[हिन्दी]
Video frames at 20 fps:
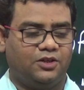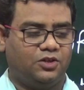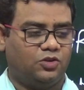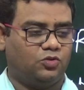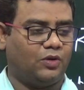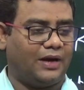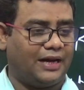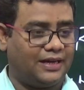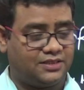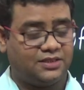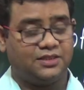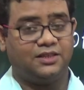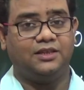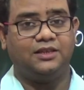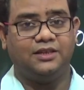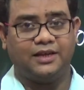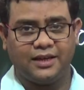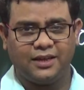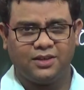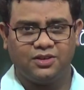तो आज के लिए
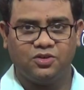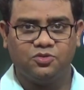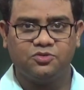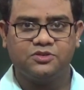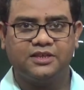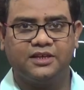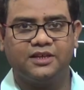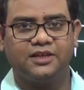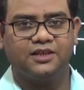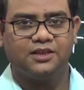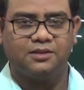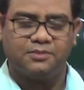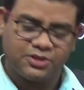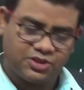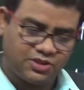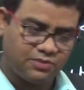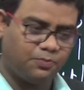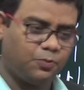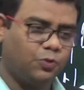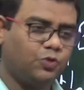यही न्यूज़ देना था
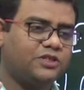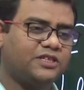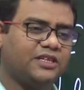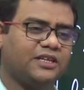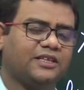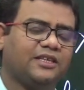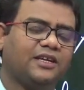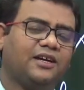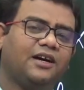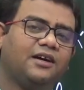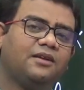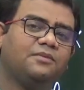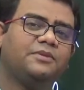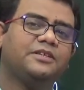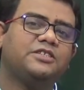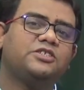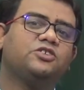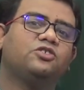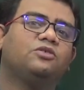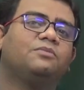बच्चे पूछ रहे थे हर
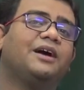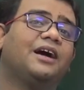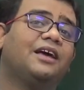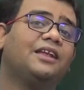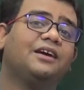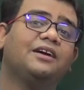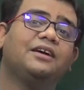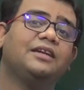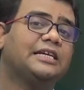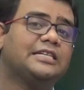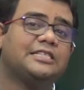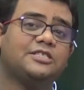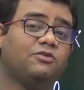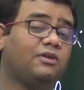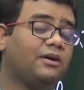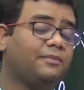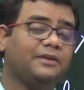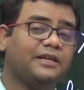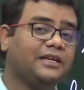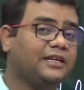बच्चे को मैं अलग अलग
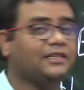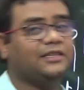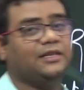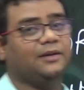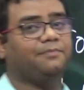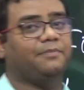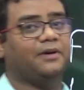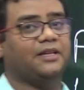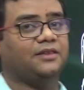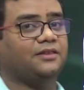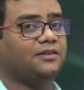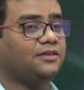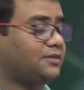जवाब नहीं दे पा